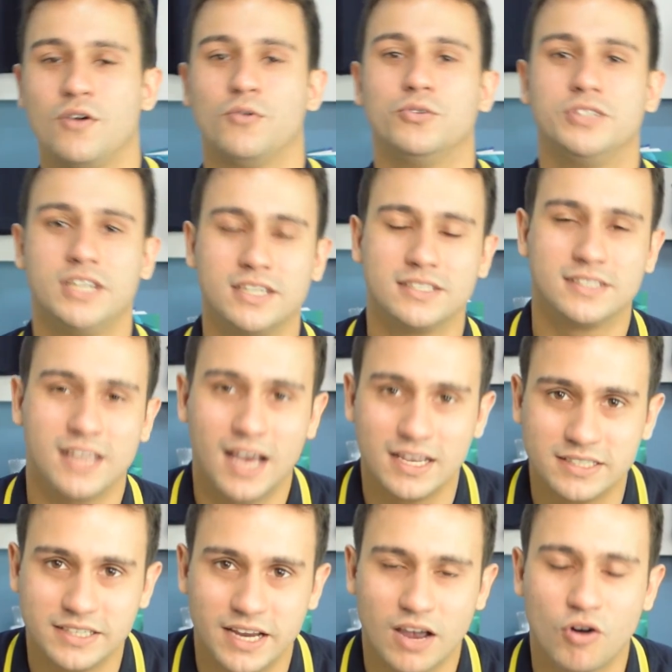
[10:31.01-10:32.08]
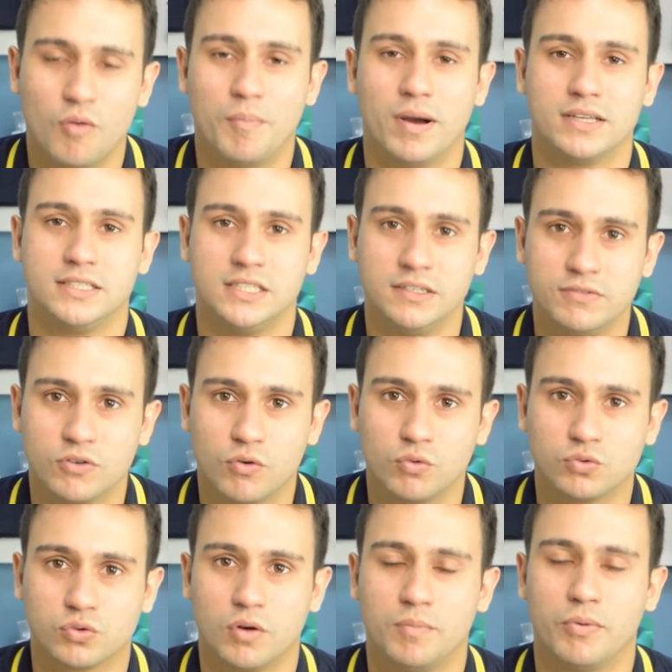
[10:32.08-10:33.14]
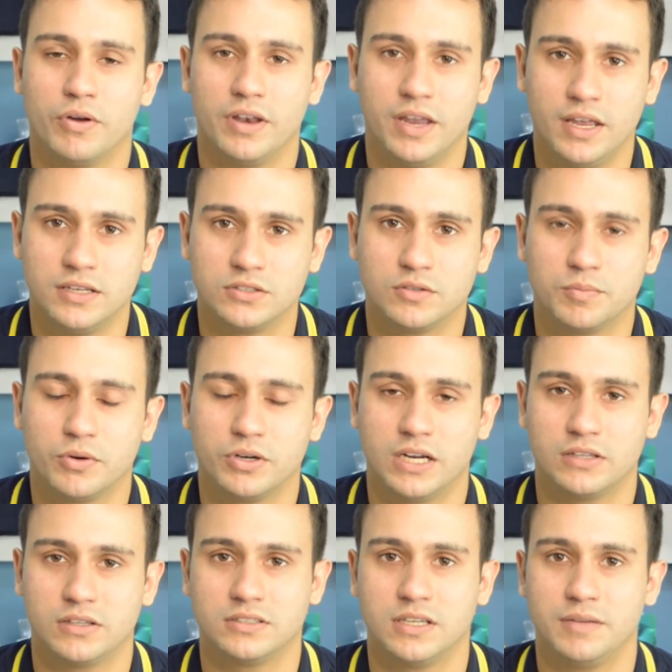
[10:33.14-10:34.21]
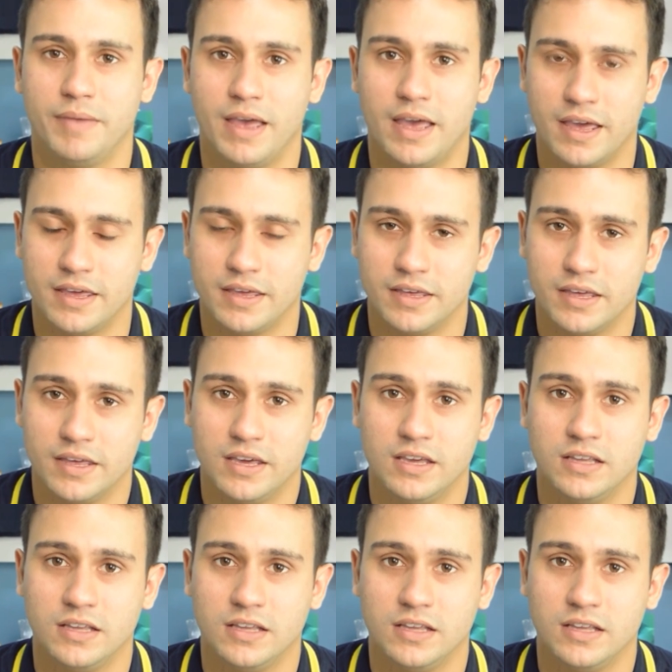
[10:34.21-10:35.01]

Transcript: o GERSAT é compatível com os componentes do projeto ACBR.